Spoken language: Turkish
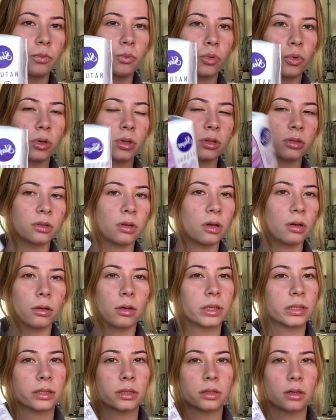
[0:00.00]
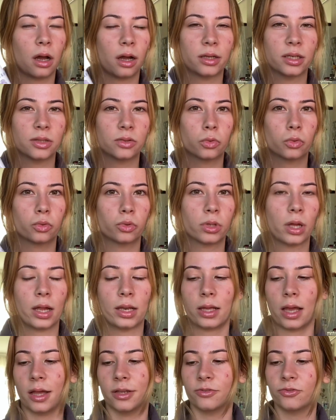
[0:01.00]
Bu arada hani gayet
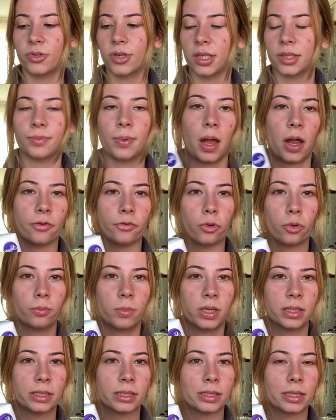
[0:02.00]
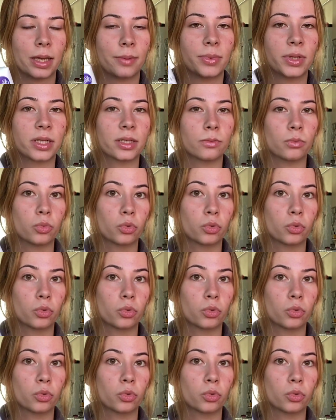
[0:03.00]
güzel yani fiyat performans diyebilirim.